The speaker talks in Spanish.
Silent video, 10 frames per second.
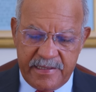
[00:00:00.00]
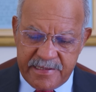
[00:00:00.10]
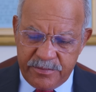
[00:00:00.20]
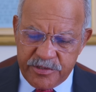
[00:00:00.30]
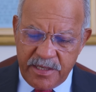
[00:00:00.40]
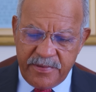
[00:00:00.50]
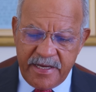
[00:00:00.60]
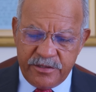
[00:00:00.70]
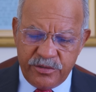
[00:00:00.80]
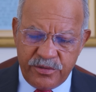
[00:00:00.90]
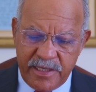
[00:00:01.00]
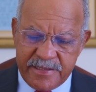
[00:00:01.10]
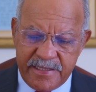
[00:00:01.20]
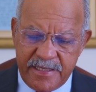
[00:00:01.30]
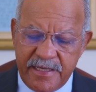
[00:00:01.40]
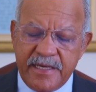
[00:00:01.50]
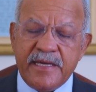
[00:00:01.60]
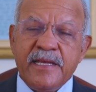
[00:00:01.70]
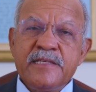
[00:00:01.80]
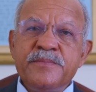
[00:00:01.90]
Estamos trabajando con la
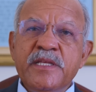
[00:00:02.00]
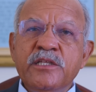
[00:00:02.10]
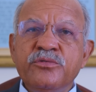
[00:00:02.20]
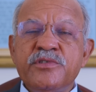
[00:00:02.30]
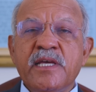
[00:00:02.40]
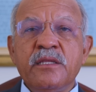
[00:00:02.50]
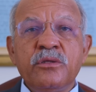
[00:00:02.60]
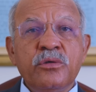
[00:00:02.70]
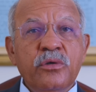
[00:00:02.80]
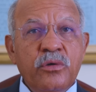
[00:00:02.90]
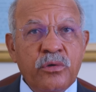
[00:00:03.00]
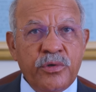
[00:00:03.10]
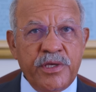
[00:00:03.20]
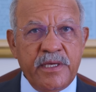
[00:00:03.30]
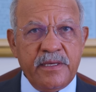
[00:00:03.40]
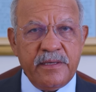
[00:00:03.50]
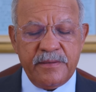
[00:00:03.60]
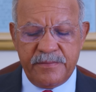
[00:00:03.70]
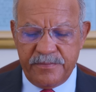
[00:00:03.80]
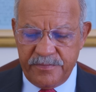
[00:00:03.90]
serie El Espíritu Santo hoy.
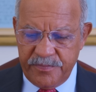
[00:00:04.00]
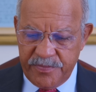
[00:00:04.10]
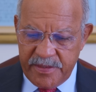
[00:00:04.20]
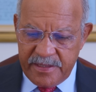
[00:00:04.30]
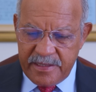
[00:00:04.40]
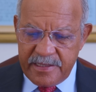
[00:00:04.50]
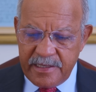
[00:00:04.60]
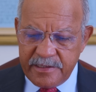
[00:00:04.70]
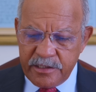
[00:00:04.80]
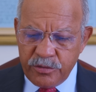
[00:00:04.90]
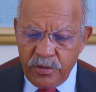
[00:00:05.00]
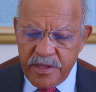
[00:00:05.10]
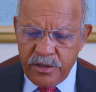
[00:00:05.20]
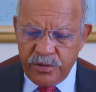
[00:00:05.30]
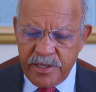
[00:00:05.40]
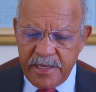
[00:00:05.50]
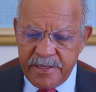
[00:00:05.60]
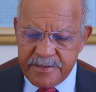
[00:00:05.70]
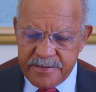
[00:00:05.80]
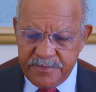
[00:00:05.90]
Y el título de hoy
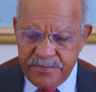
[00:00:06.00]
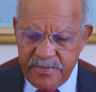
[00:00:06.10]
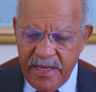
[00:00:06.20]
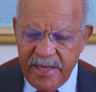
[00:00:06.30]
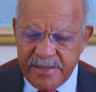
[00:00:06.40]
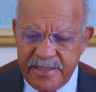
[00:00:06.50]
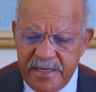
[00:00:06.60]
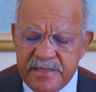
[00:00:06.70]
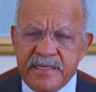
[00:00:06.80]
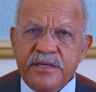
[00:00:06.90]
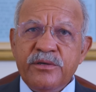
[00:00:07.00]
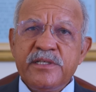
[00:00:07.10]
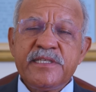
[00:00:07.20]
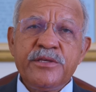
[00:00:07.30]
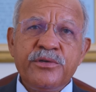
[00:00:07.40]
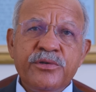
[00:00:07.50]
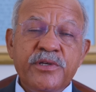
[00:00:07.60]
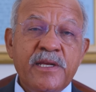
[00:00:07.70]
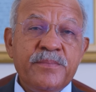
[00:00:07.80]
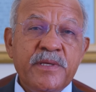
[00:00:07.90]
es ¿A quiénes llenó el Señor
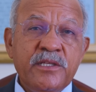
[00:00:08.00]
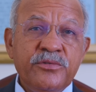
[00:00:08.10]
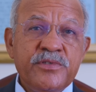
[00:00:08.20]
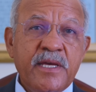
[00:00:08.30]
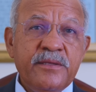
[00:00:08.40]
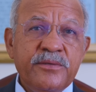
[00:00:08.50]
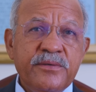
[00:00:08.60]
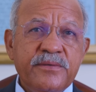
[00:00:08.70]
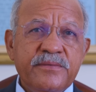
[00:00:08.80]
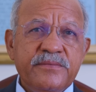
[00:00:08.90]
con el Espíritu Santo?